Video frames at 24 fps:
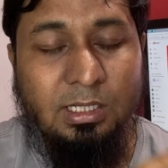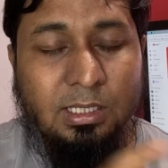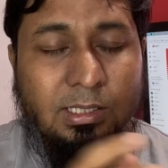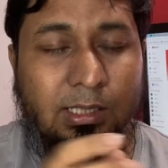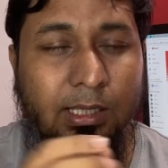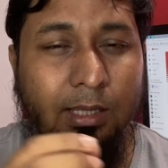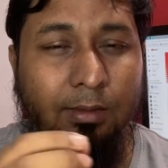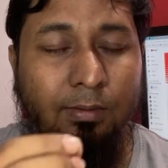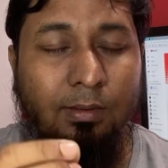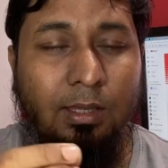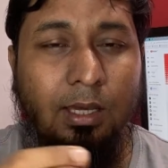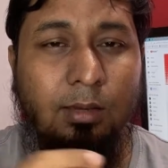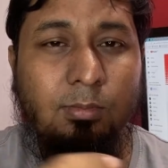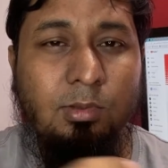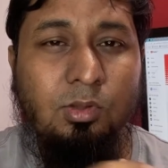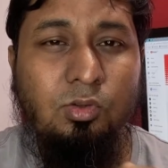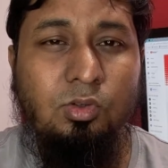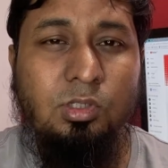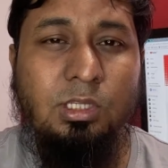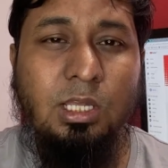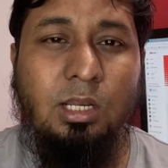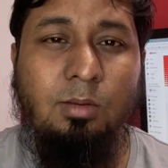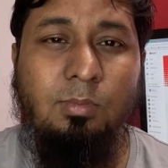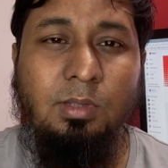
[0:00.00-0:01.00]
সাথে আজকে আমি
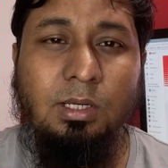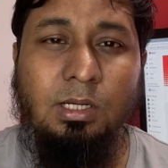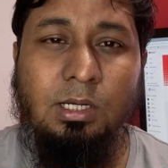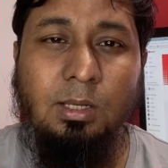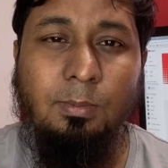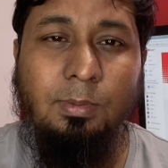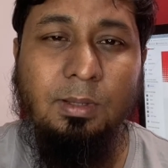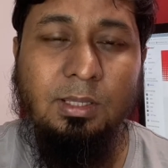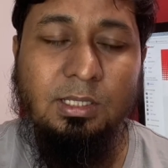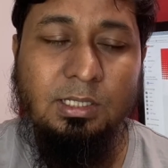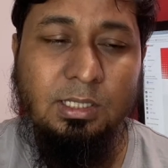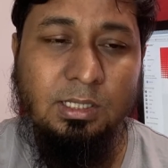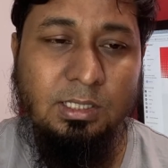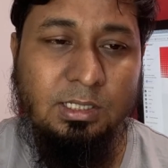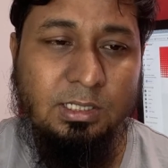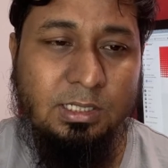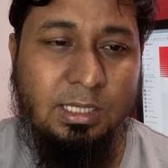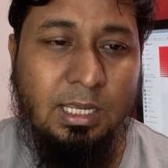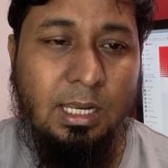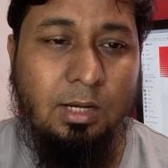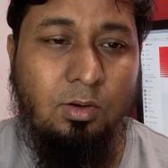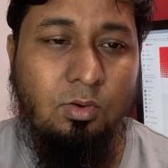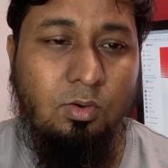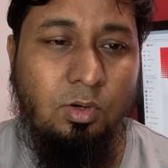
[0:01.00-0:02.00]
দুই চার মিনিট আপনাদের সাথে
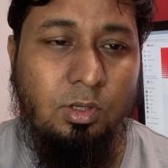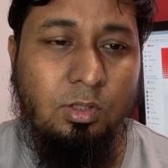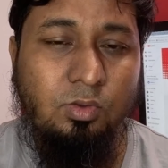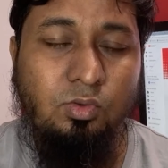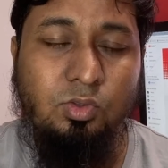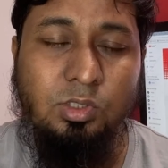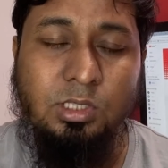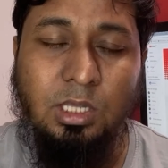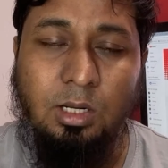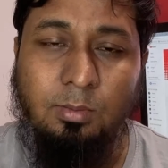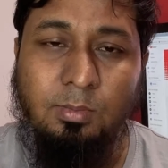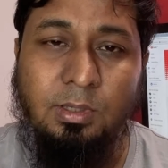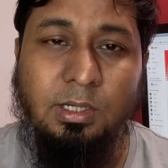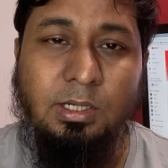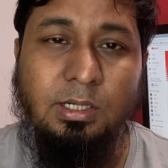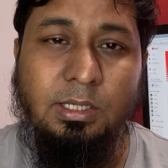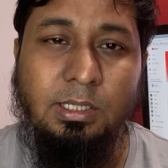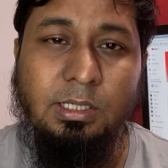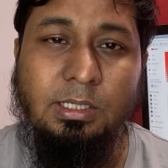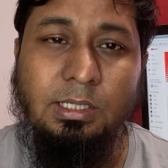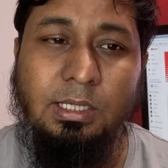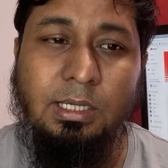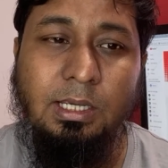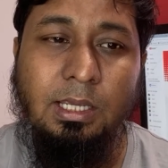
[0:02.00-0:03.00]
শেয়ার করে দুই চার
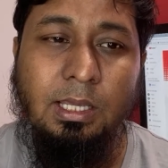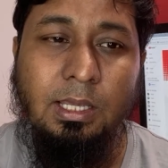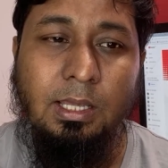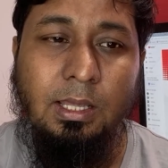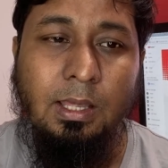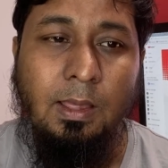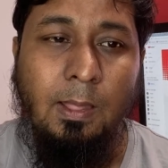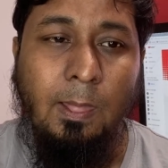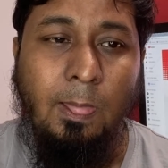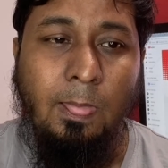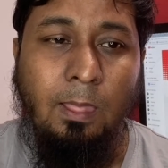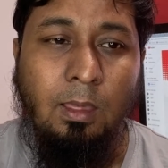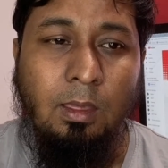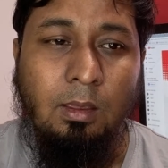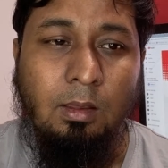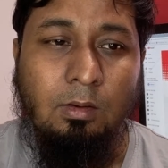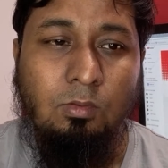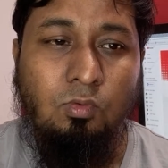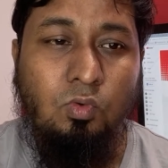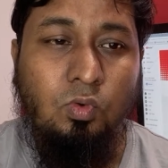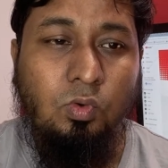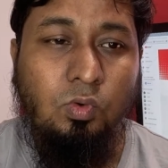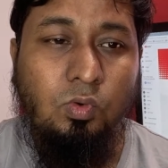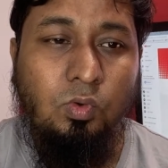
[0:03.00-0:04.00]
মিনিটে যে
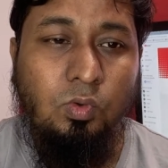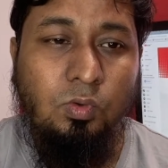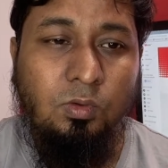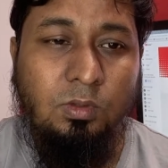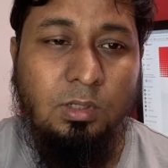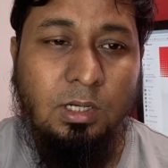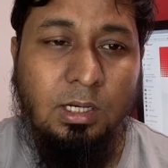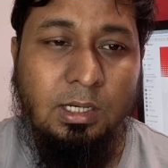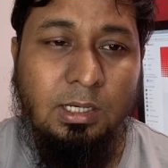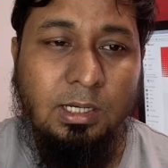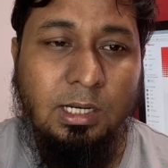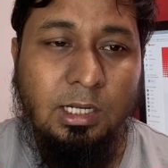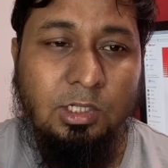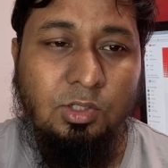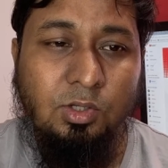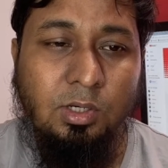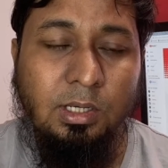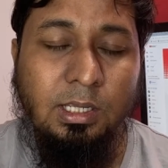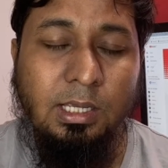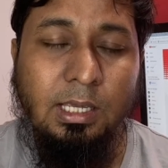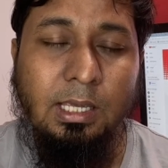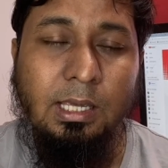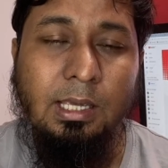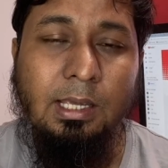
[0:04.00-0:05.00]
কোন কোন শ্রেণীর
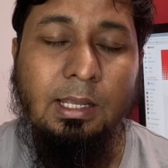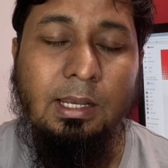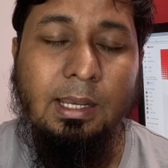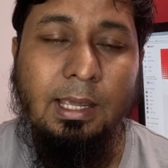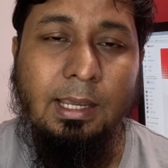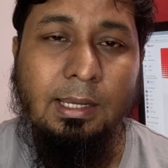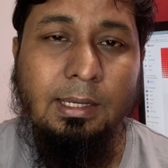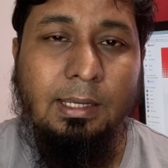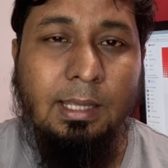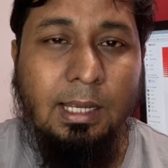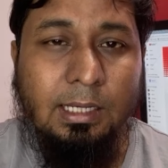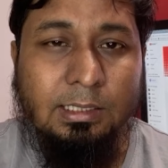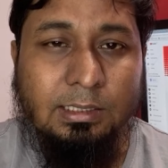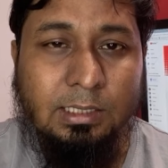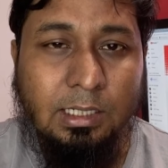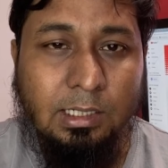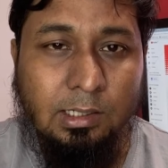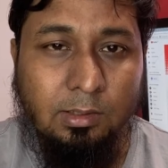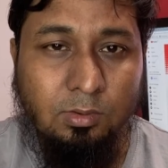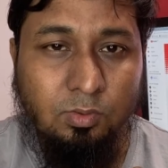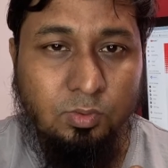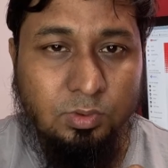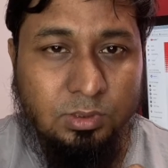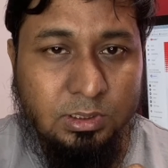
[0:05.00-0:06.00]
আসলে এই লাইনে আসা
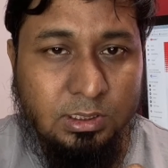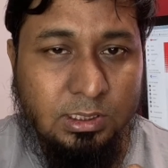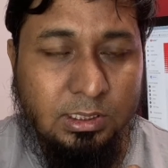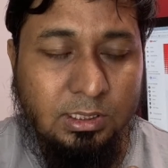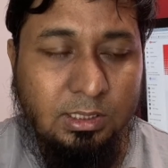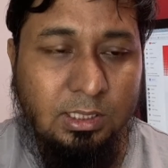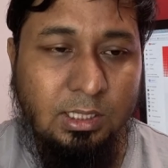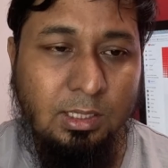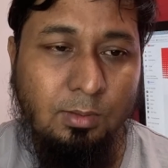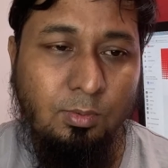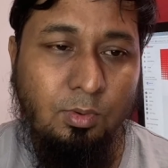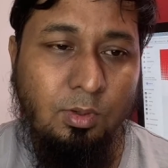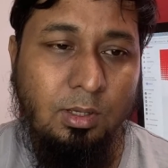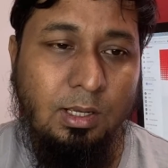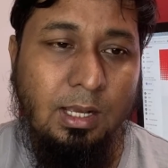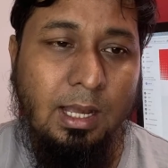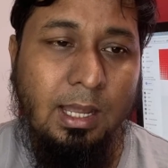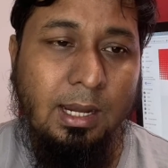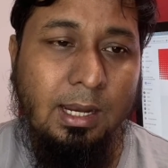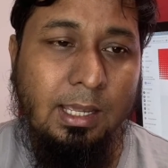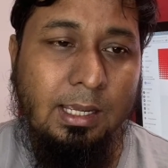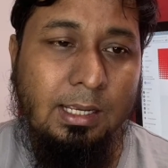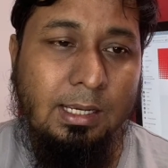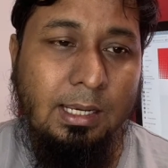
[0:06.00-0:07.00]
উচিত এবং
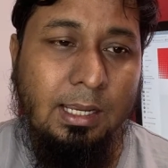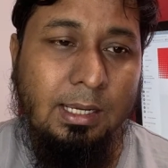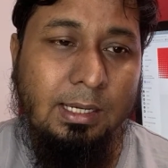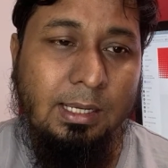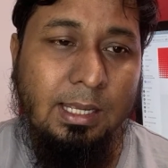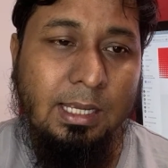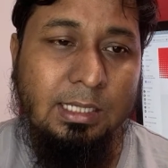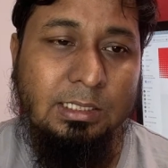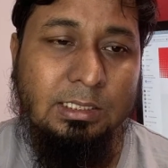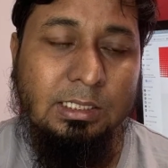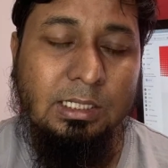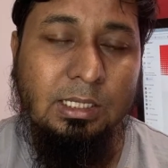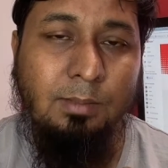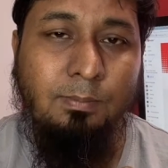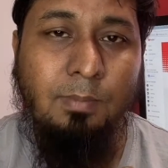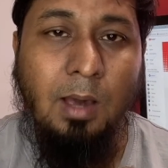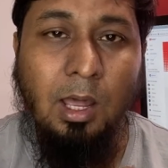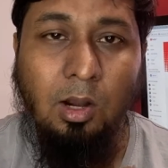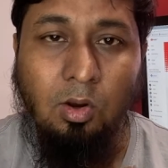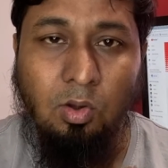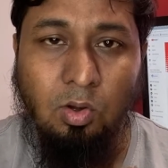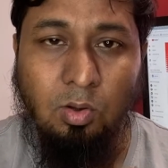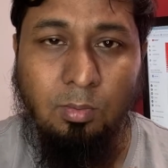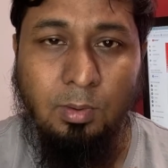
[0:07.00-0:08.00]
কারা এই লাইনে আসলে
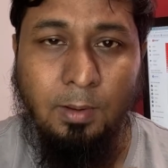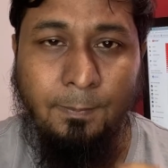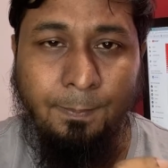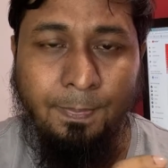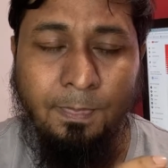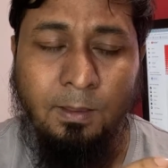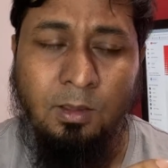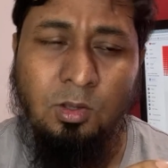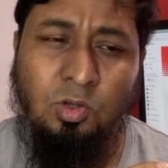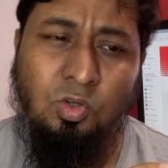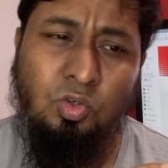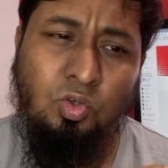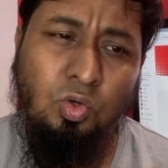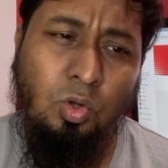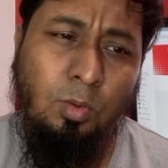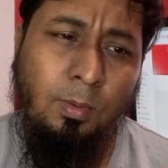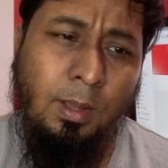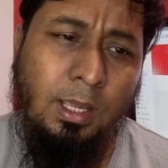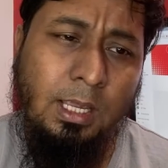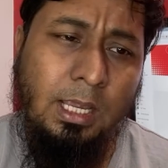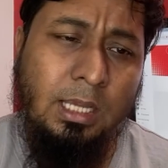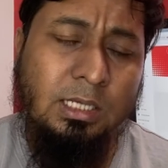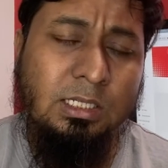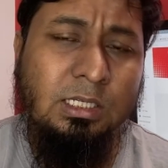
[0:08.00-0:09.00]
ভালো হবে
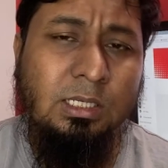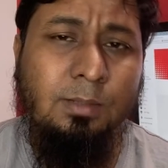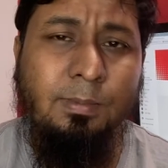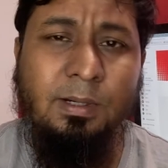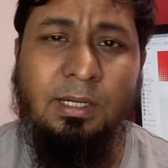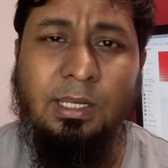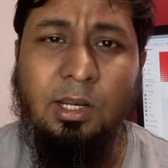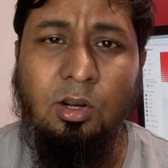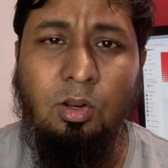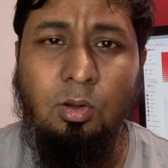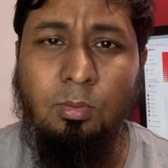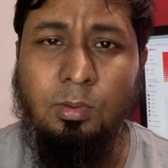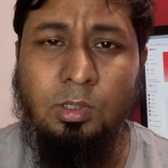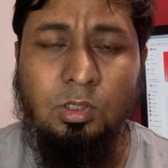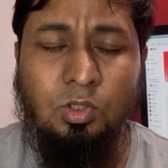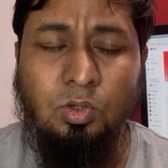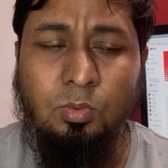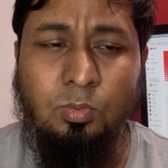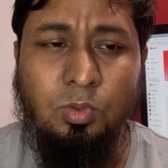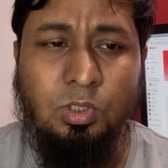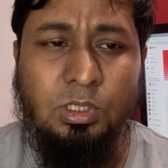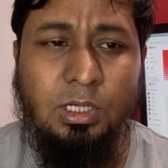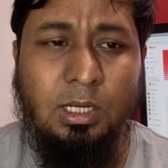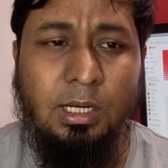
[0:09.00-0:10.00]
সবাই আসলে বেটার হবে
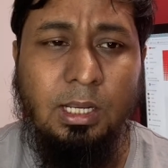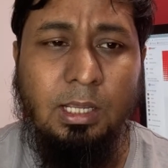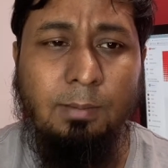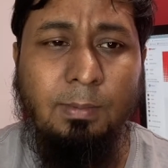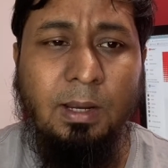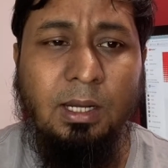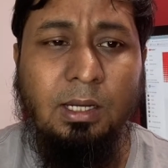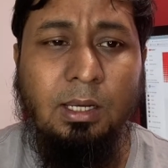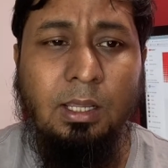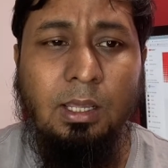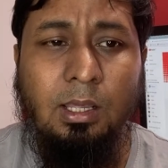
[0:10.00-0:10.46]
সমস্যা নাই বাট